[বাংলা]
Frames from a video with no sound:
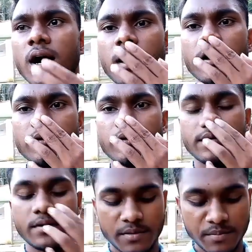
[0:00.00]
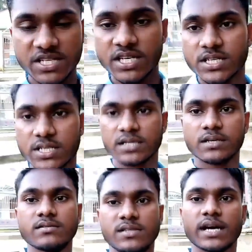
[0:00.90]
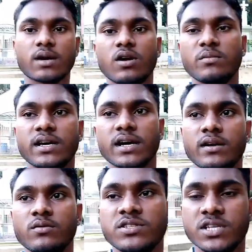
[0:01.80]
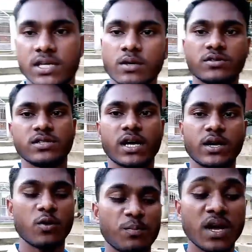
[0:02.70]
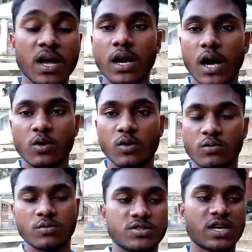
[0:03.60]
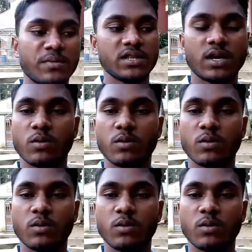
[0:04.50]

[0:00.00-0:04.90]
আর বিশেষ জায়গাগুলো আমি দেখানোর চেষ্টা করছি আই হোপ আরও সামনেতে